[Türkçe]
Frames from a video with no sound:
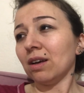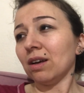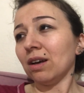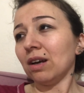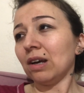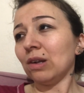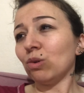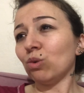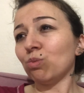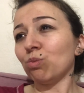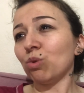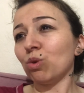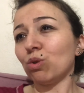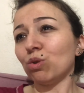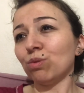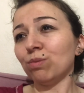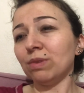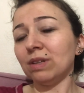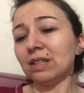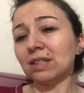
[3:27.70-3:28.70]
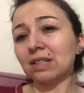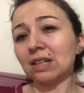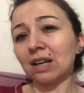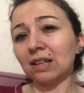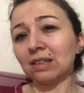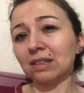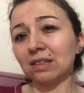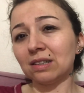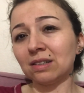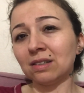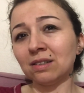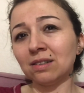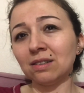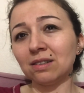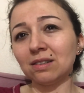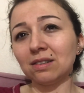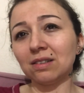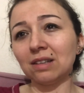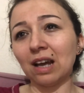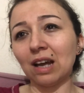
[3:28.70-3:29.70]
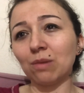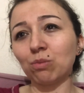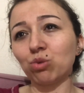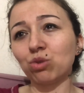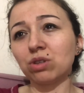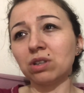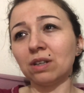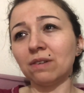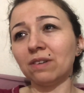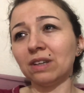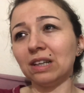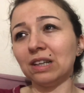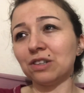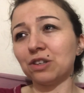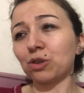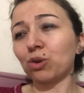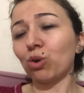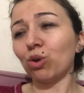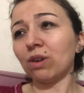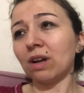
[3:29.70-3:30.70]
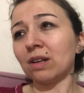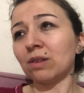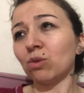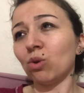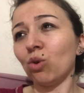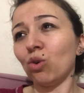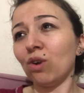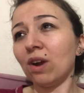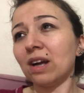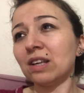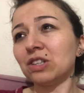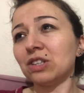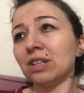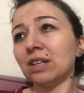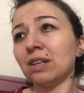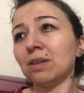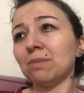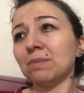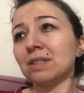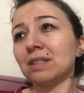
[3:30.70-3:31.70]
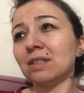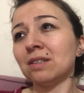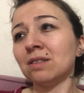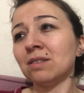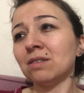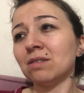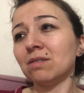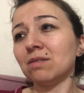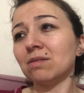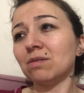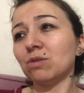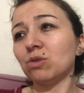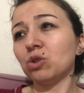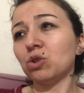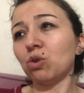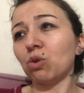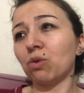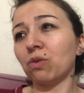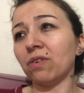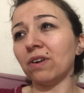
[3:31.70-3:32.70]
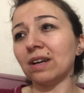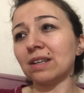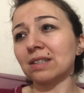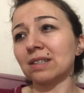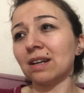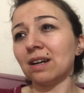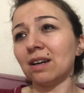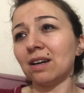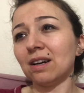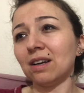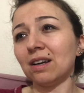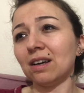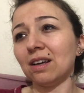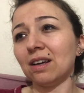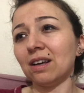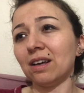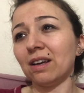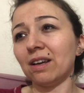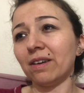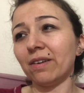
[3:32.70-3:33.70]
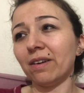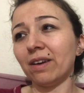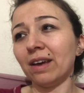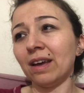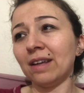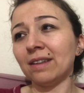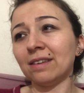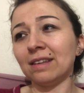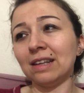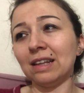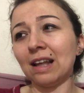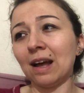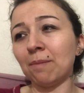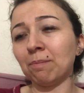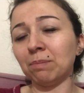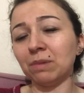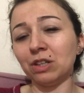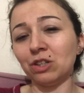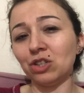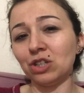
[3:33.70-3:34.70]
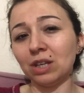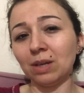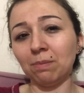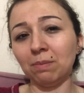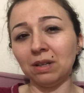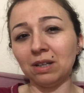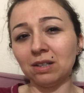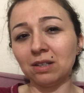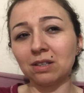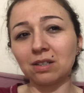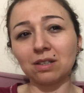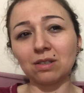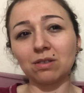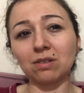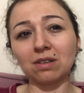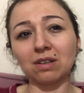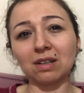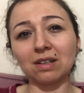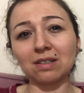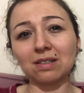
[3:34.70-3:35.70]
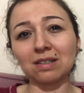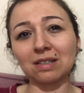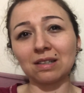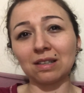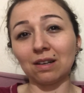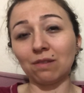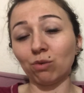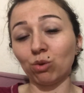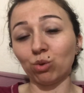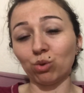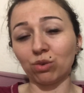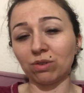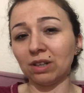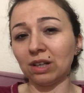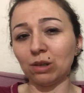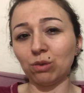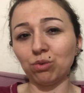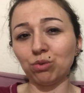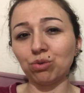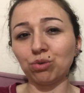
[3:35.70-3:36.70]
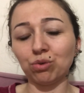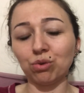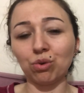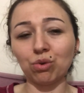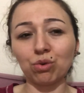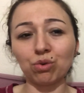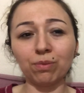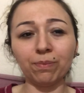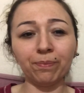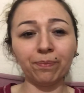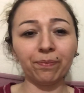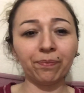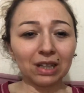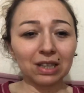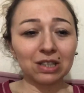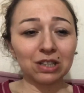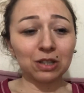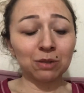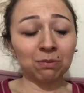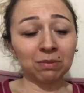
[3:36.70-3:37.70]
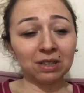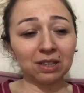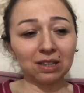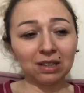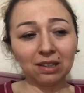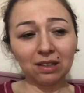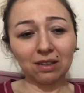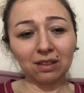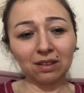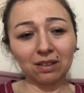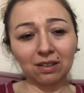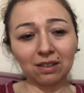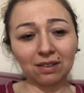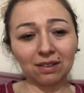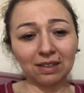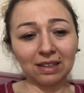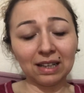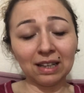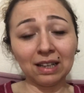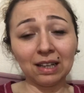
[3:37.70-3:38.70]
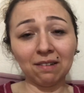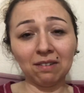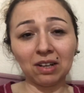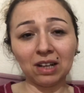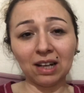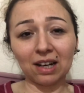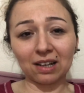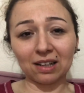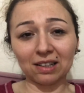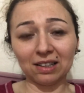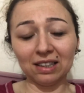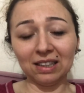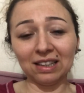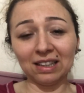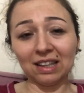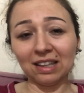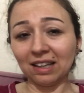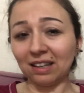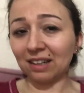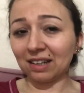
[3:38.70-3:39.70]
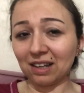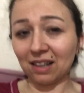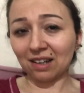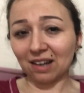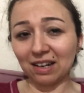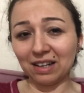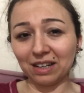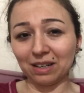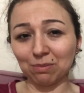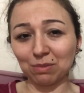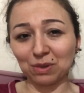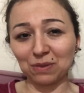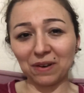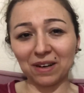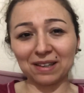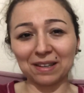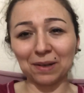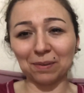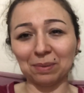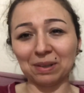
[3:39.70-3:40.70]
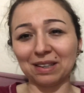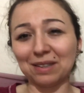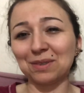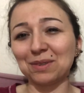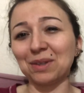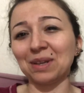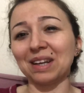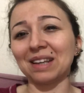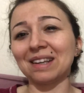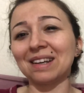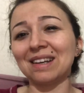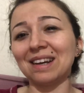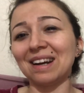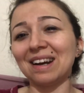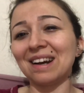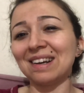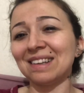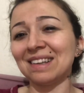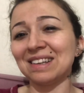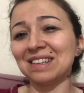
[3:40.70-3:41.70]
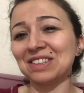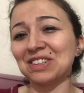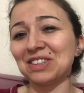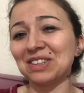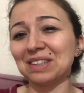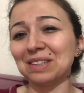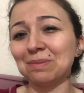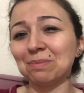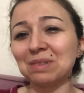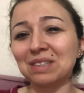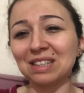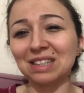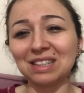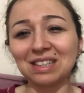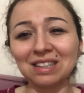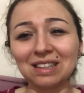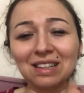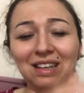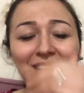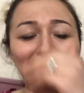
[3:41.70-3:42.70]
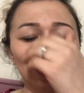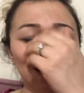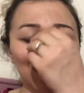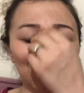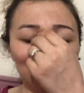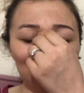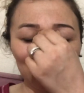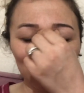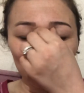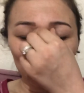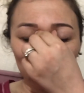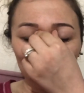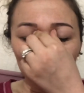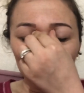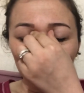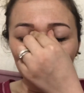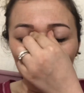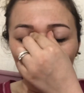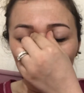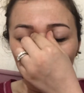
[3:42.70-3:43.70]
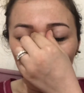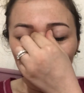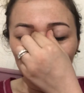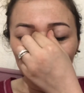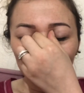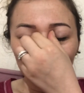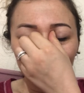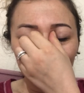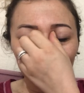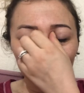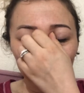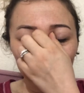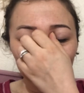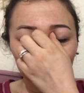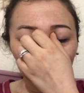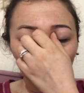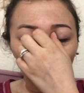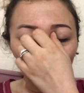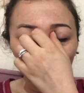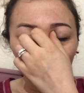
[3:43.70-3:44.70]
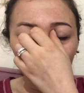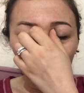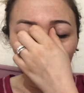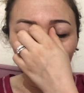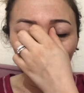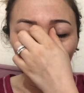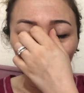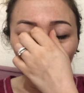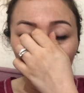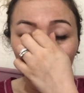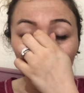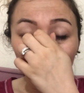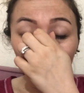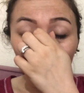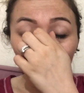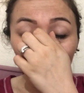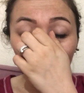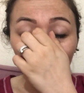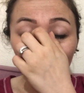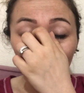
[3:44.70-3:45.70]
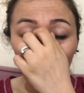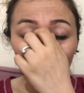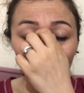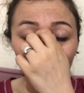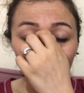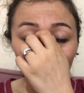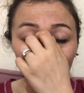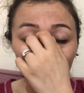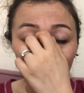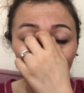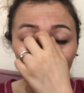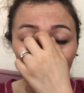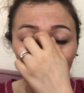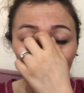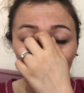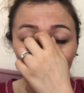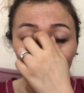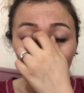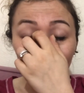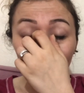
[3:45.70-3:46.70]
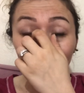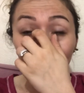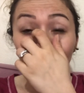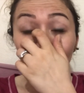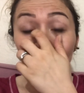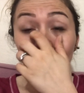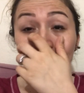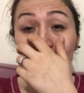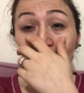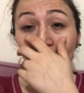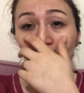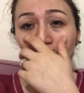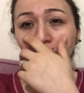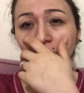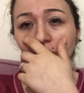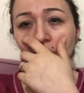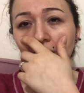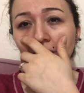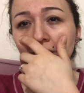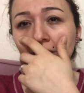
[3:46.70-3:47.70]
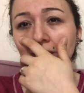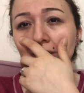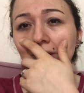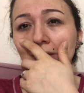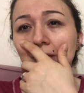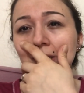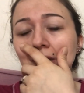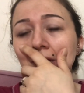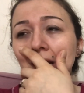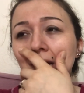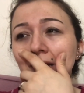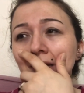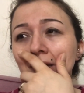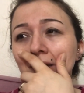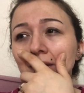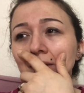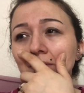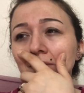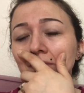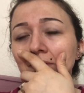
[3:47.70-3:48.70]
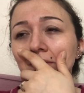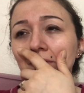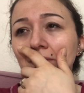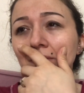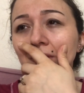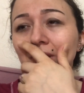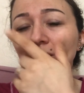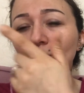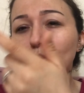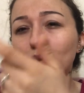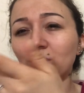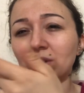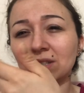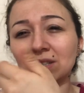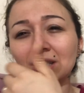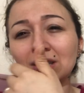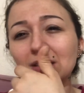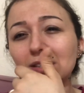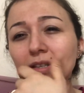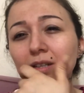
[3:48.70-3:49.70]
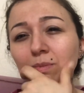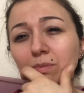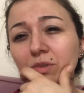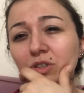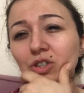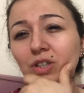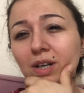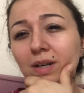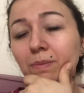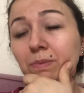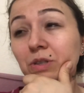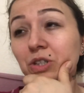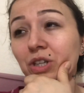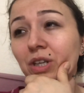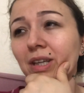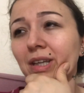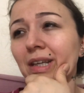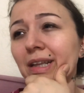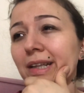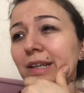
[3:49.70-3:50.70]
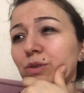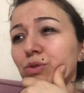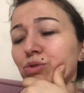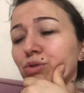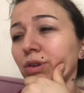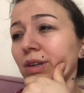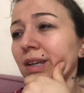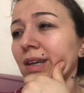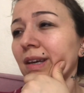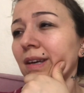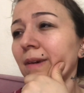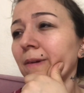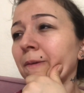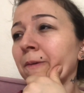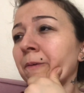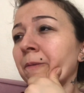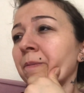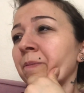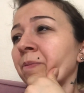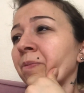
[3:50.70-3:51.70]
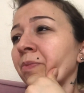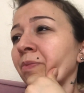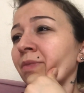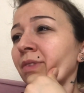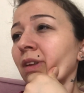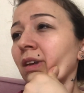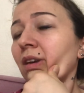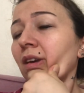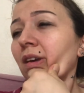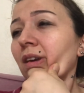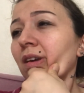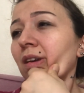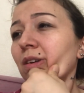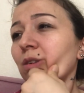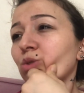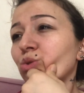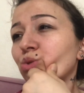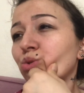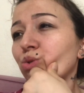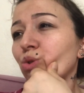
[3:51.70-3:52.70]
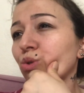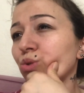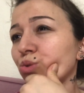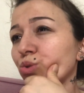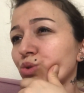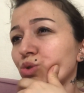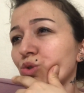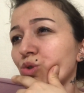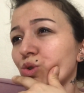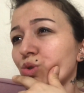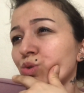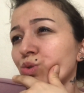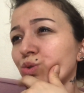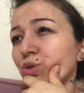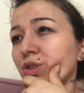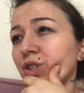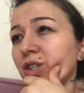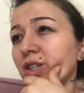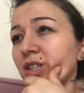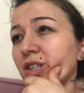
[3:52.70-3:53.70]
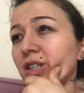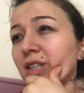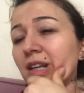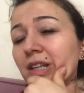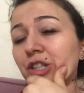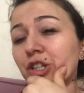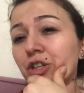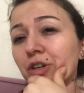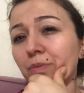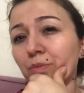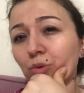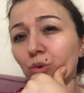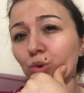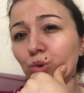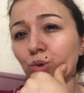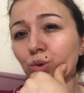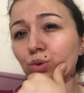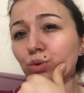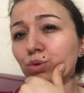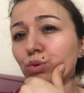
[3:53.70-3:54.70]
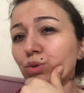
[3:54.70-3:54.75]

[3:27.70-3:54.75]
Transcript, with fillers: Hani umuyorum insanların yani bu sınava girecek olan öğrencilerimizin çok fazla etkilenmeyeceği bir sınav olur diye düşünüyorum. Şimdi yeni evle alakalı yine yeni kararlarımız var. Tabii ki sürekli karar değiştirdiğimiz için. Ee, çocukların odasına ranza yapacağız. Yani yatak odasına sığmayacak bir şekilde çünkü. Düşünüyoruz düşünüyoruz işin içinden çıkamıyoruz.